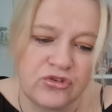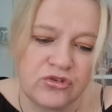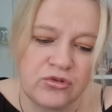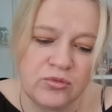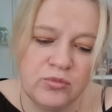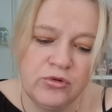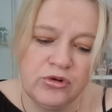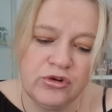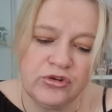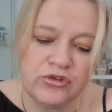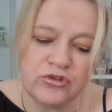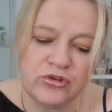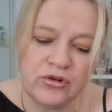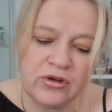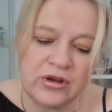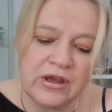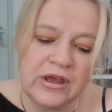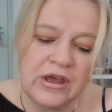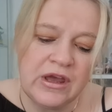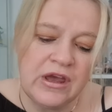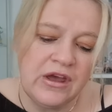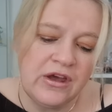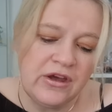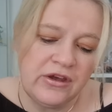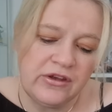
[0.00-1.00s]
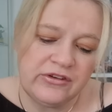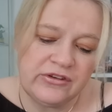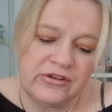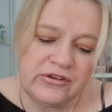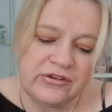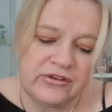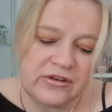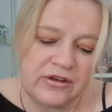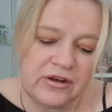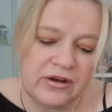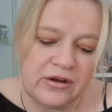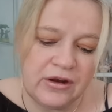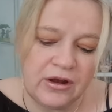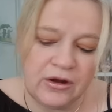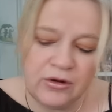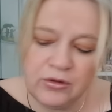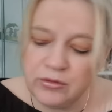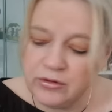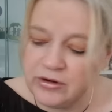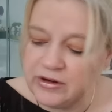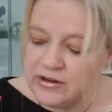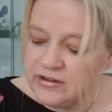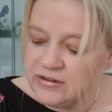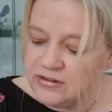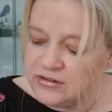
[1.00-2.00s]
Schmuckstück. Es ist genau
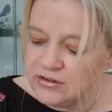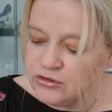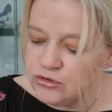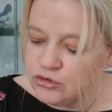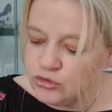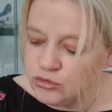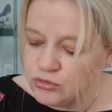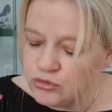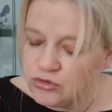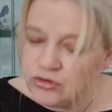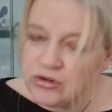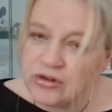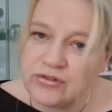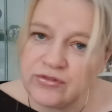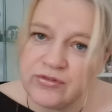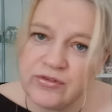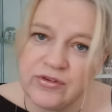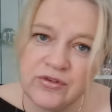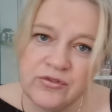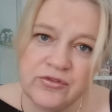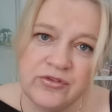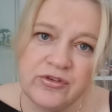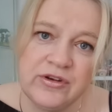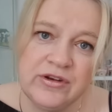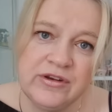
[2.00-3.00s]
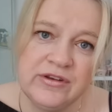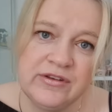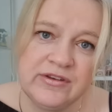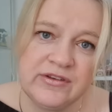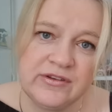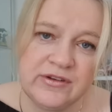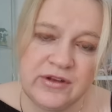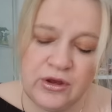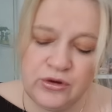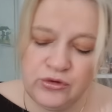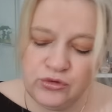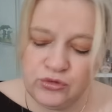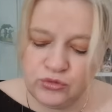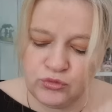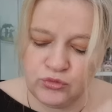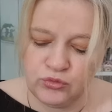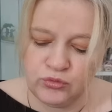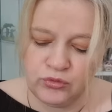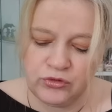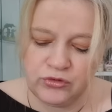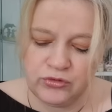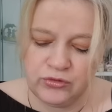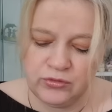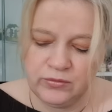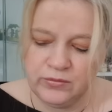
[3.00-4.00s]
richtig und deswegen finde ich es ganz
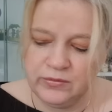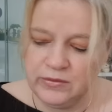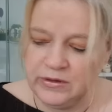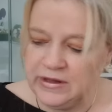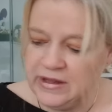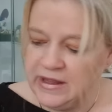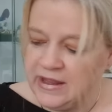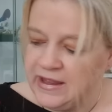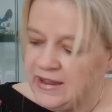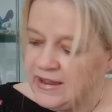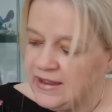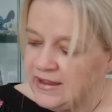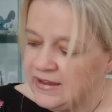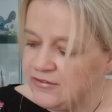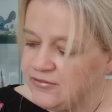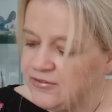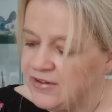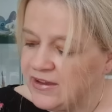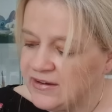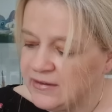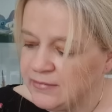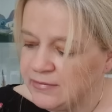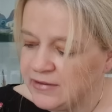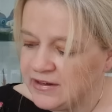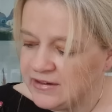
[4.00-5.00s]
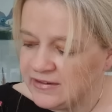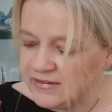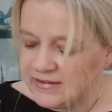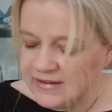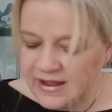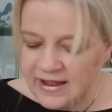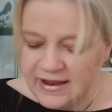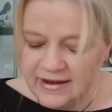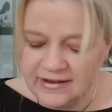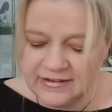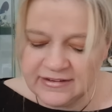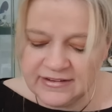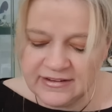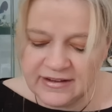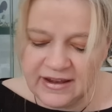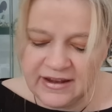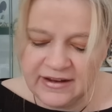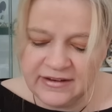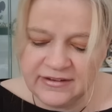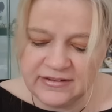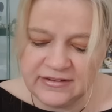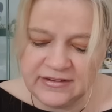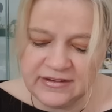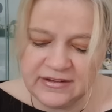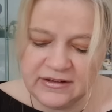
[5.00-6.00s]
gut. Ich werde aber nicht alles
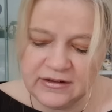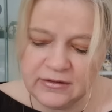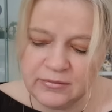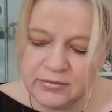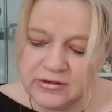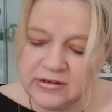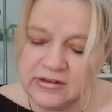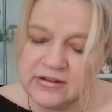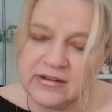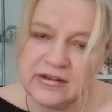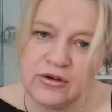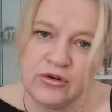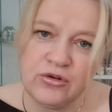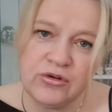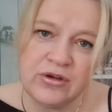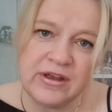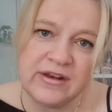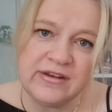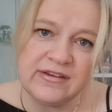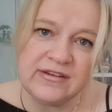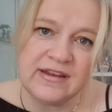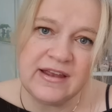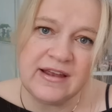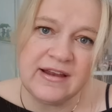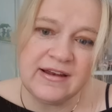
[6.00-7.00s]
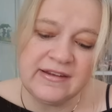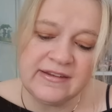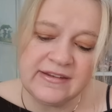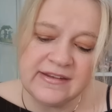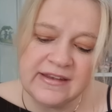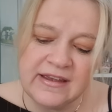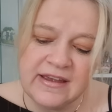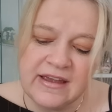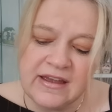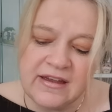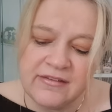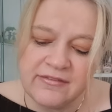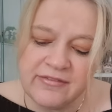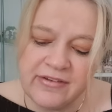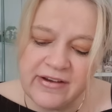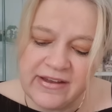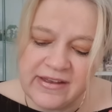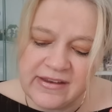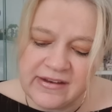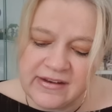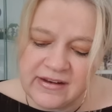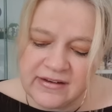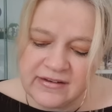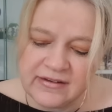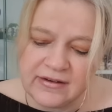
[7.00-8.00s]
anziehen, da bin ich auch ganz ehrlich,
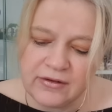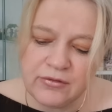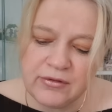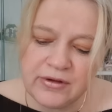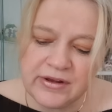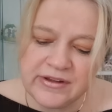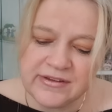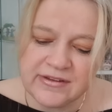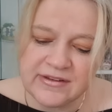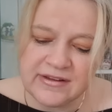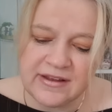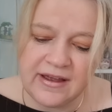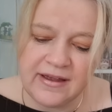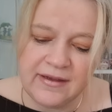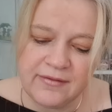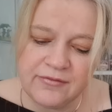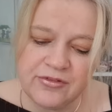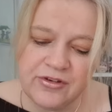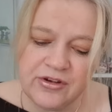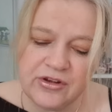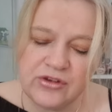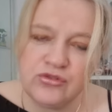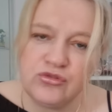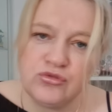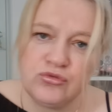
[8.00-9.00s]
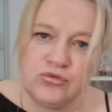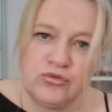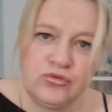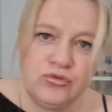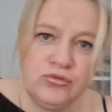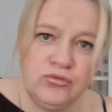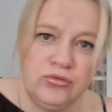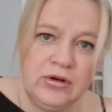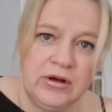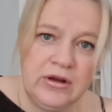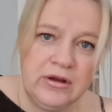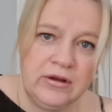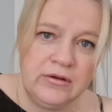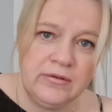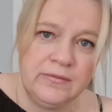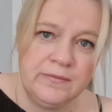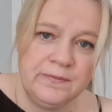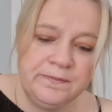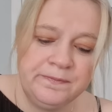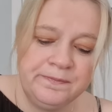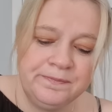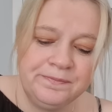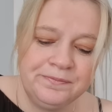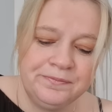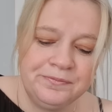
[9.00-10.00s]
weil dann dauert es einfach zu lange.
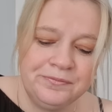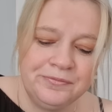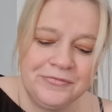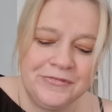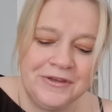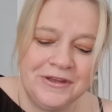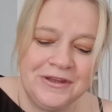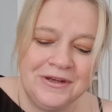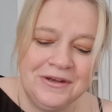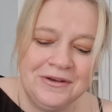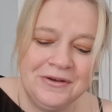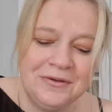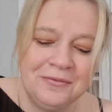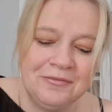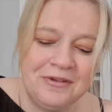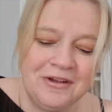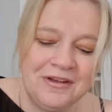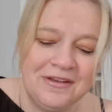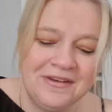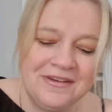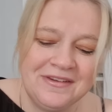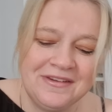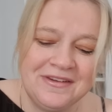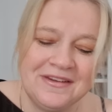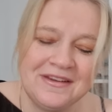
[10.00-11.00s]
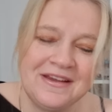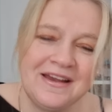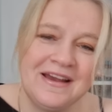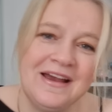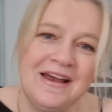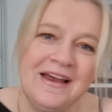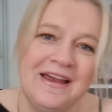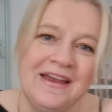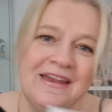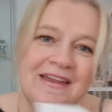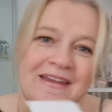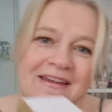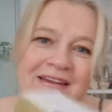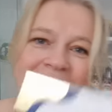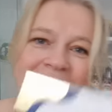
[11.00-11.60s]
Die Nummer 3.